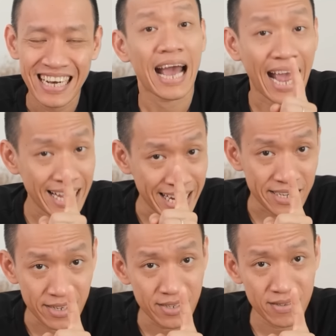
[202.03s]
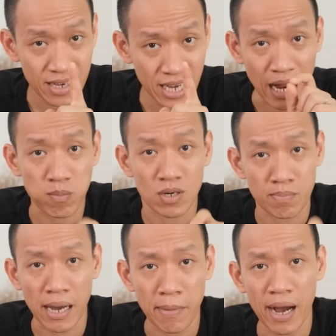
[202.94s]
Hai ngày trước khi đọc được
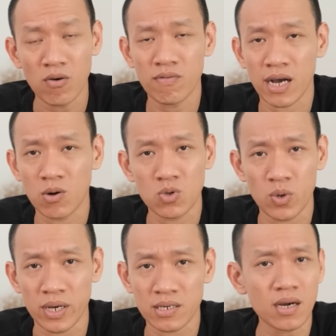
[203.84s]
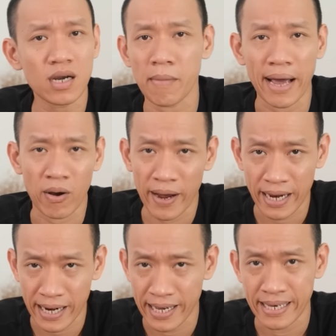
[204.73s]
bài báo về câu chuyện rất là bàng
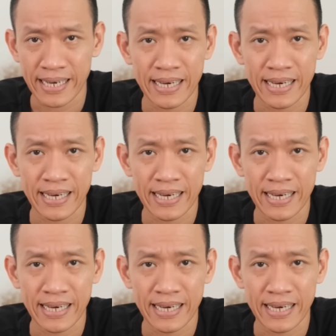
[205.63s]
hoàng này